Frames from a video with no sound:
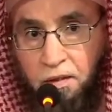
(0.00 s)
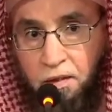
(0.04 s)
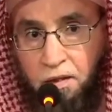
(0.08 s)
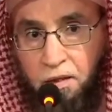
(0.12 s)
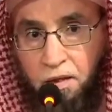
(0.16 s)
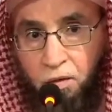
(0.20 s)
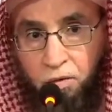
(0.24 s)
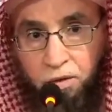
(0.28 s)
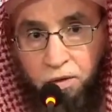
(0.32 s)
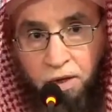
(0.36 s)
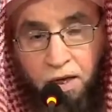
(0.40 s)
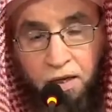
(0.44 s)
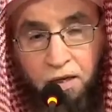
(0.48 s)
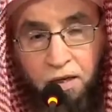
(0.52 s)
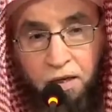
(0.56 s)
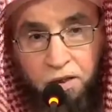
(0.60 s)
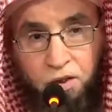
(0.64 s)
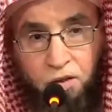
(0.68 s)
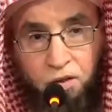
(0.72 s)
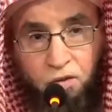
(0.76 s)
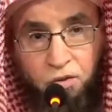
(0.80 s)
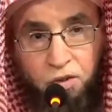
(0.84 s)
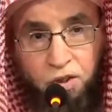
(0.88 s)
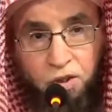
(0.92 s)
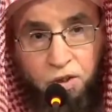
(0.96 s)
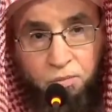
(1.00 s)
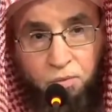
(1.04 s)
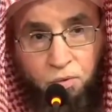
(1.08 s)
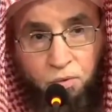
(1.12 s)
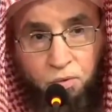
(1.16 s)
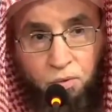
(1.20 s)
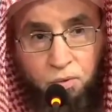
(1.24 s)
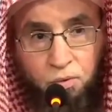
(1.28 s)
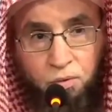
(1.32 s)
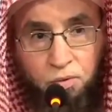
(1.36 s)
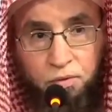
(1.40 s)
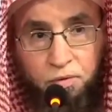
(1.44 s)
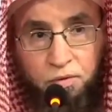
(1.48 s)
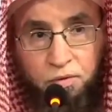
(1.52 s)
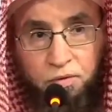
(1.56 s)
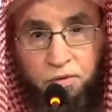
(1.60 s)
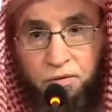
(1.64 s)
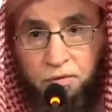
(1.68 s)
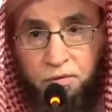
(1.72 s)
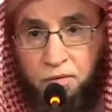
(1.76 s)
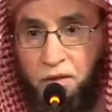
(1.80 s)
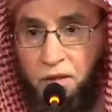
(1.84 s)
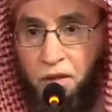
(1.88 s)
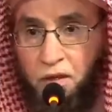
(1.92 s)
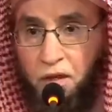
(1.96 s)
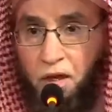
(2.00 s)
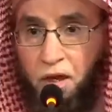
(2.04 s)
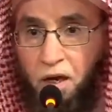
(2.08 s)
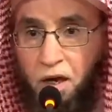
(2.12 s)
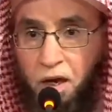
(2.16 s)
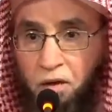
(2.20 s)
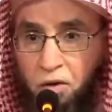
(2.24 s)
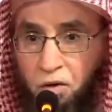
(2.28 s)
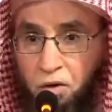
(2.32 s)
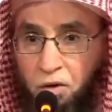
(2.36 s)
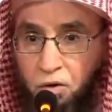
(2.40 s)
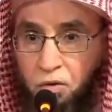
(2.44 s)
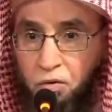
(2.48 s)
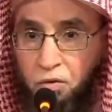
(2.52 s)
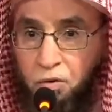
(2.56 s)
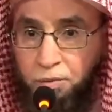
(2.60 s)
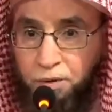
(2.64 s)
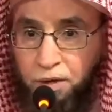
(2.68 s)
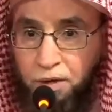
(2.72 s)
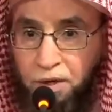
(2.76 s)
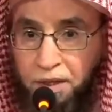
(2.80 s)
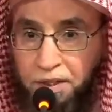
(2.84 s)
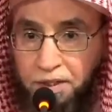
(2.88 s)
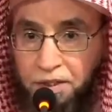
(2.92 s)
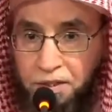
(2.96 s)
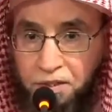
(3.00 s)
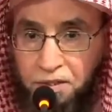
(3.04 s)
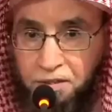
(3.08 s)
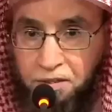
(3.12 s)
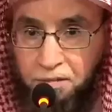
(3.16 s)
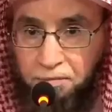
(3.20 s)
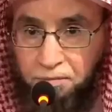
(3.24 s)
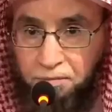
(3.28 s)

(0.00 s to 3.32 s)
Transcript: هناك رجل اسمه الحر بن قيس